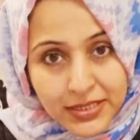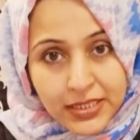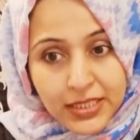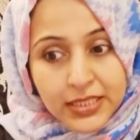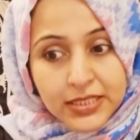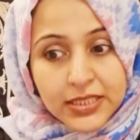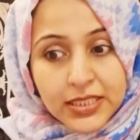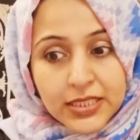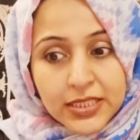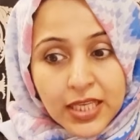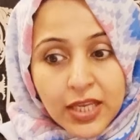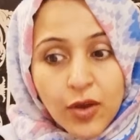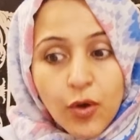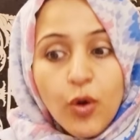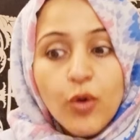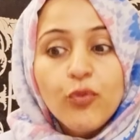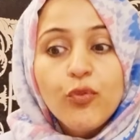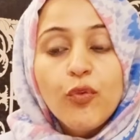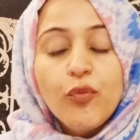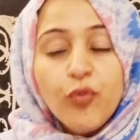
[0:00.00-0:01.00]
करते थे
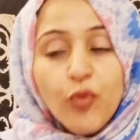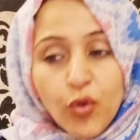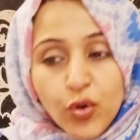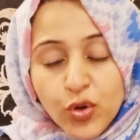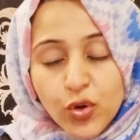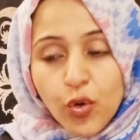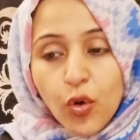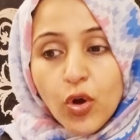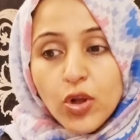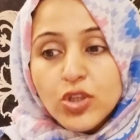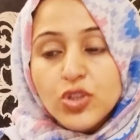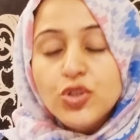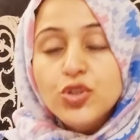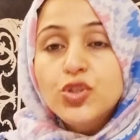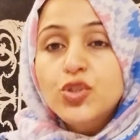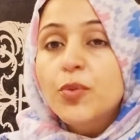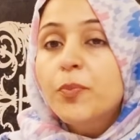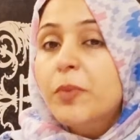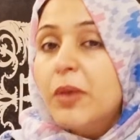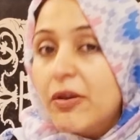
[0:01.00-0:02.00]
और वो फ़ोन कॉल जो
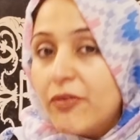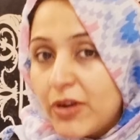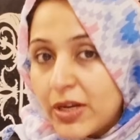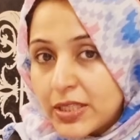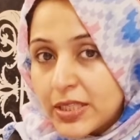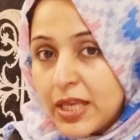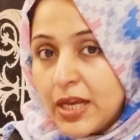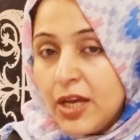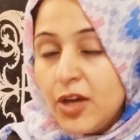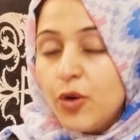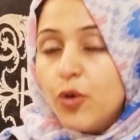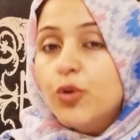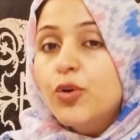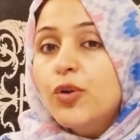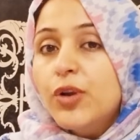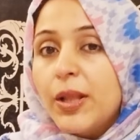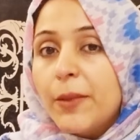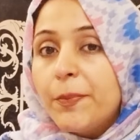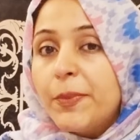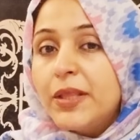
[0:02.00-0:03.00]
सुबह के वक्त
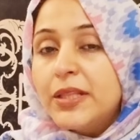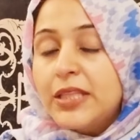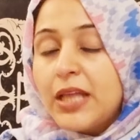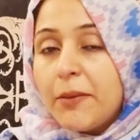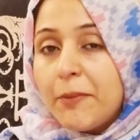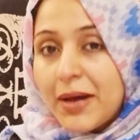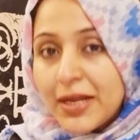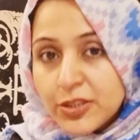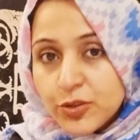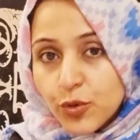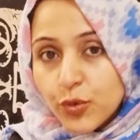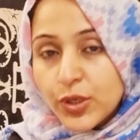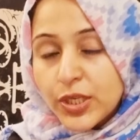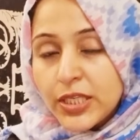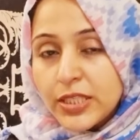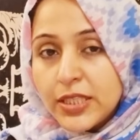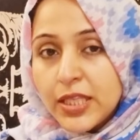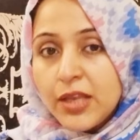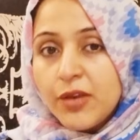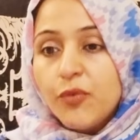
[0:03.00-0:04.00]
उन्होंने अपने दामाद को की
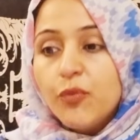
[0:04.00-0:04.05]
थी